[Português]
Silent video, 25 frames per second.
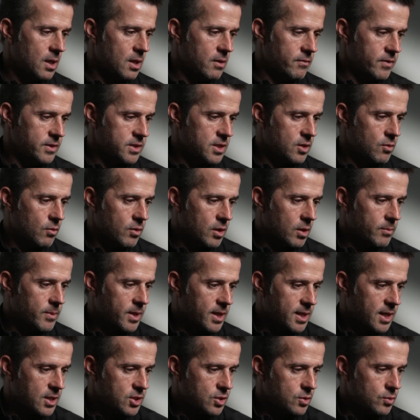fazer com que ele
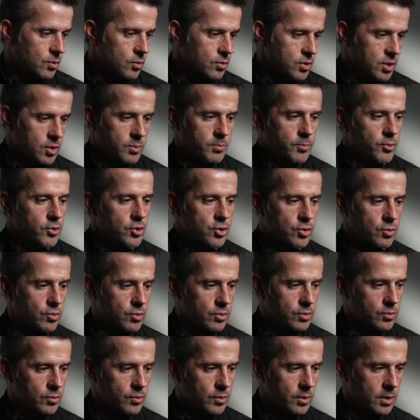marcasse golos e depois,
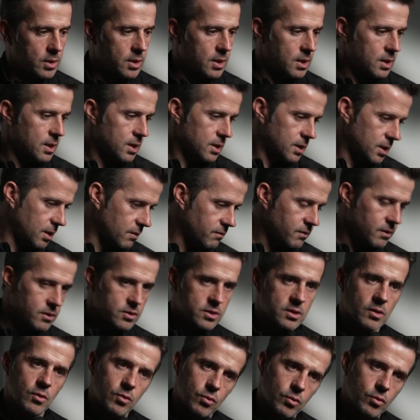quando eh, teve a
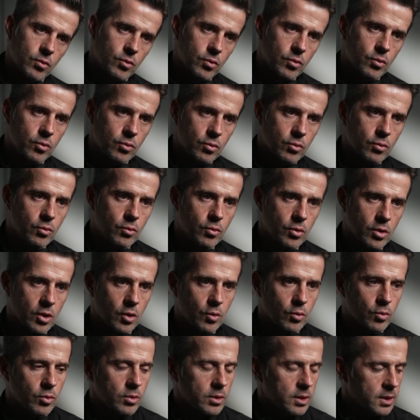lesão o, o
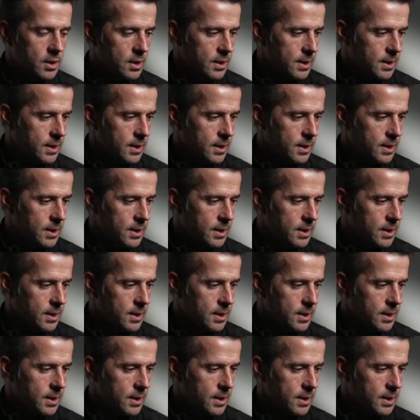Raul,